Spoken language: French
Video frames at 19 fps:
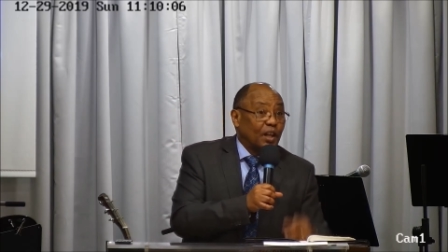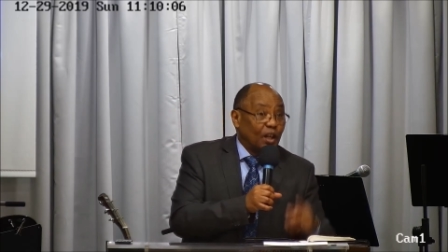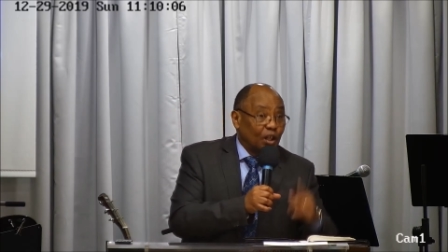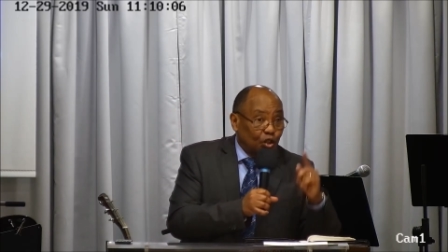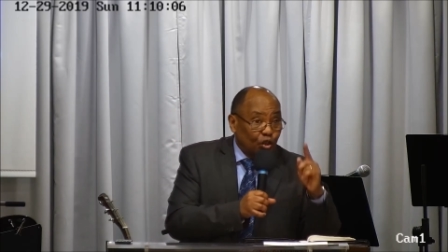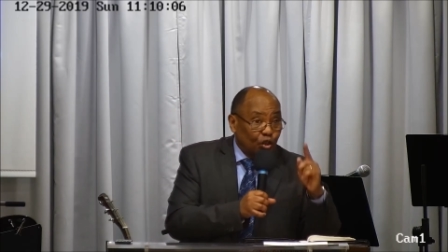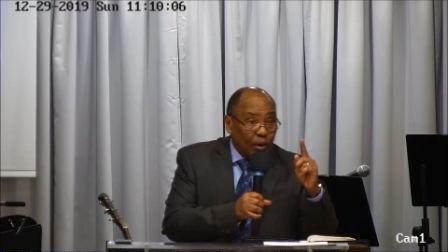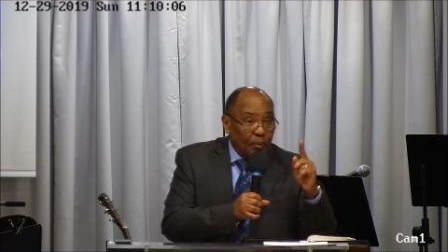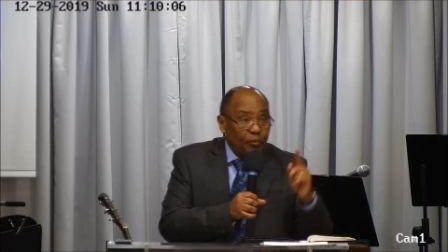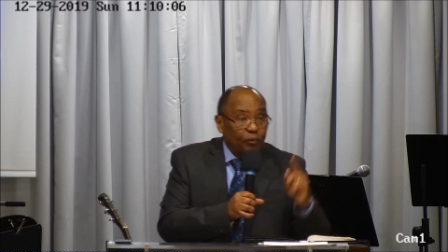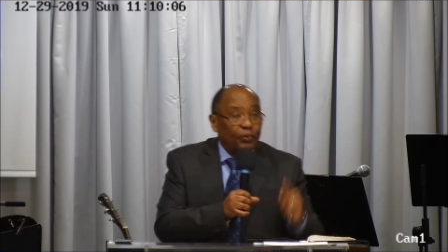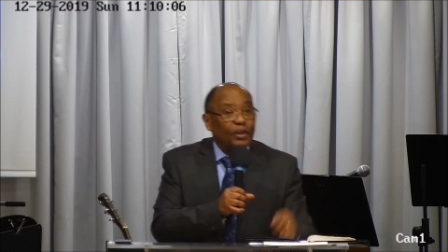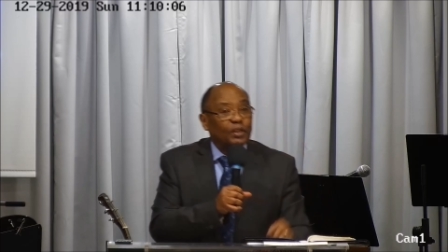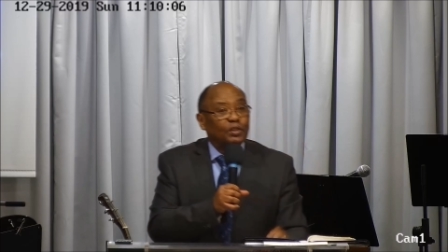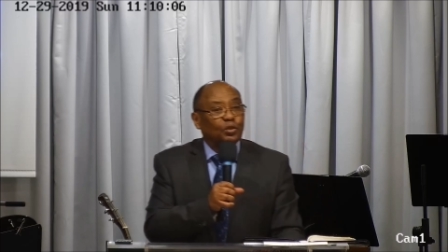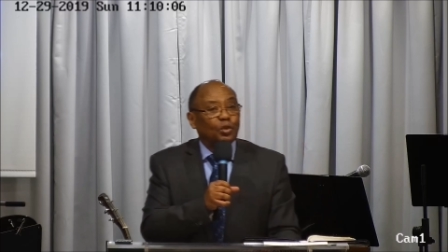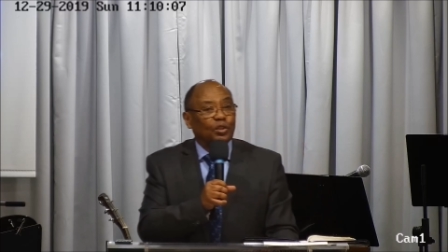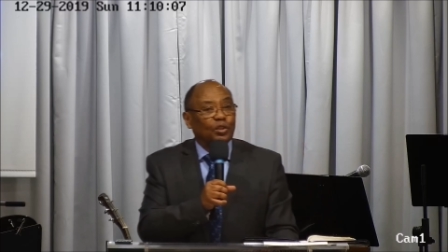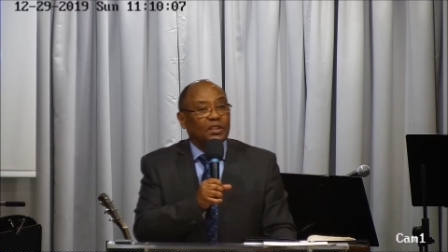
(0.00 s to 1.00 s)
tu vas me faire
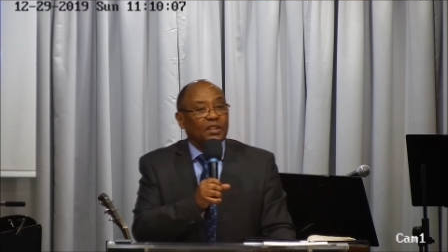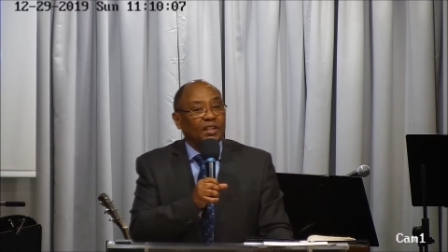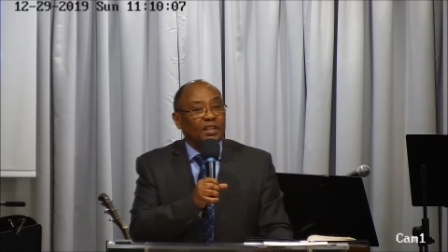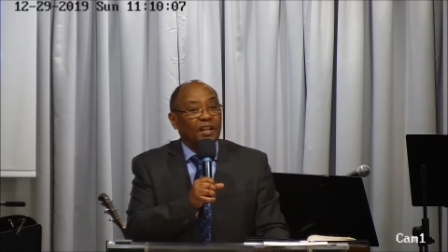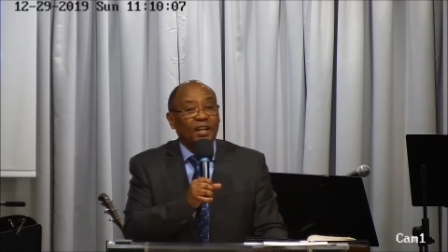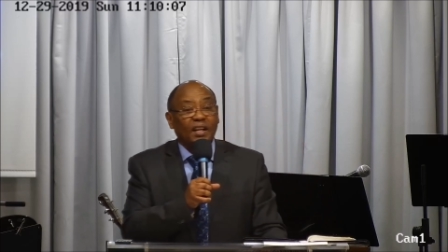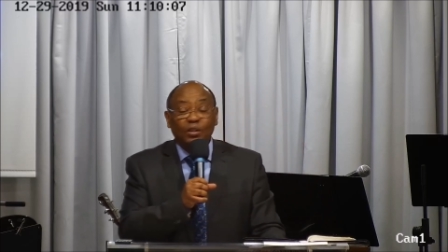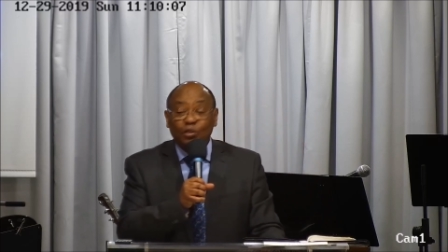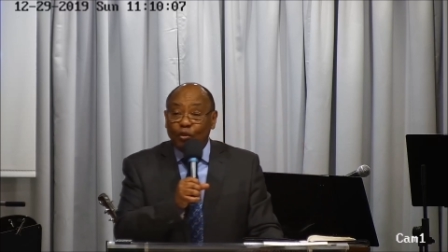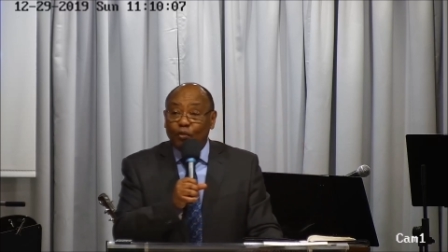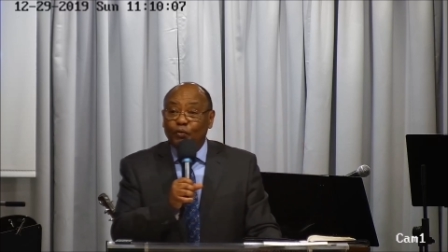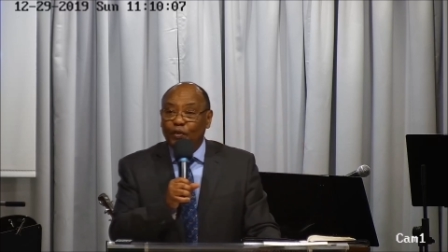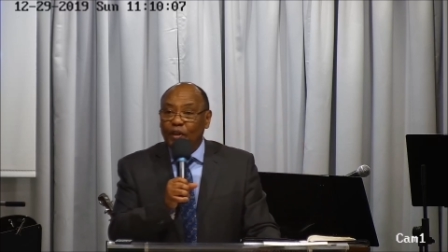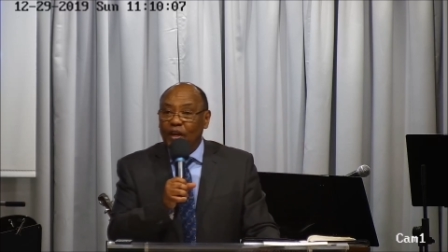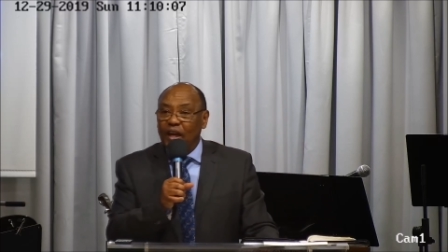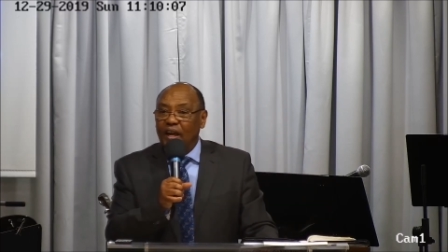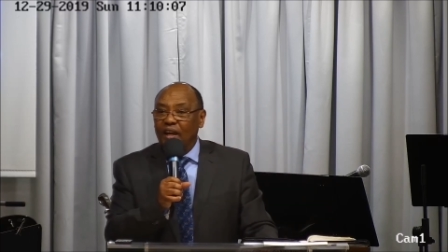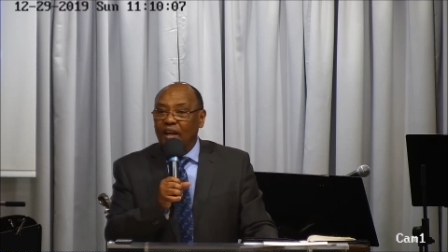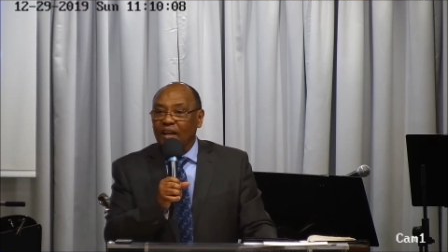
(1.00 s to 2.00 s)
sortir du
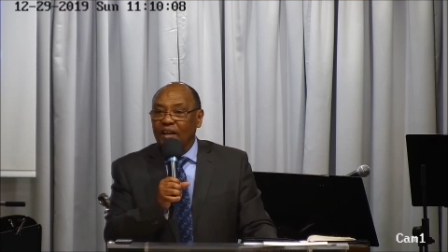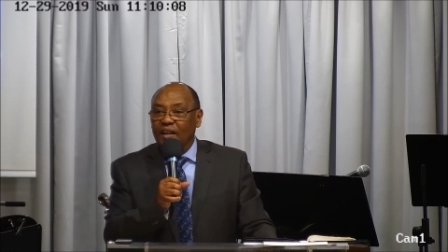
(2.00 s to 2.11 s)
filet